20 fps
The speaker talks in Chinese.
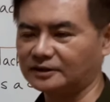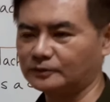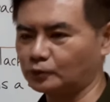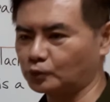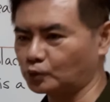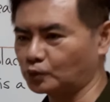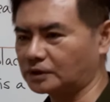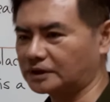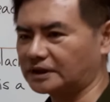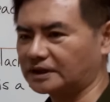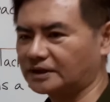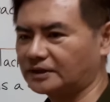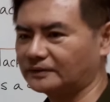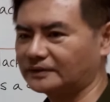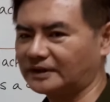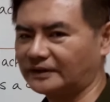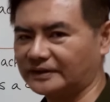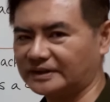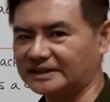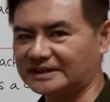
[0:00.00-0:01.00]
那五个扣
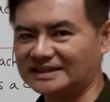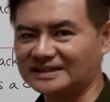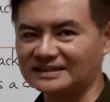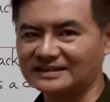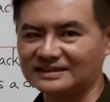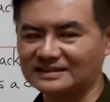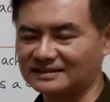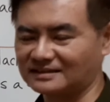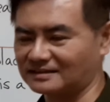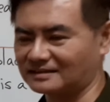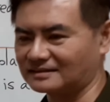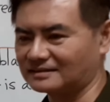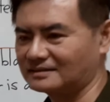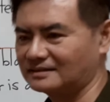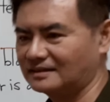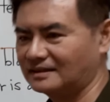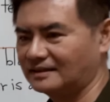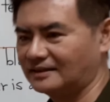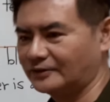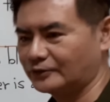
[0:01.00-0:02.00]
掉一个剩四个，
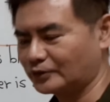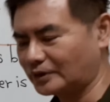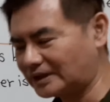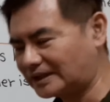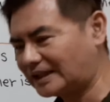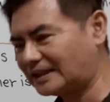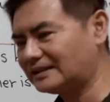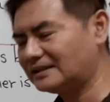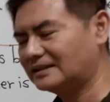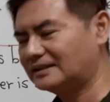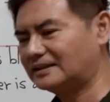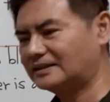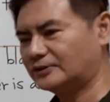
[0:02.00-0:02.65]
所以它。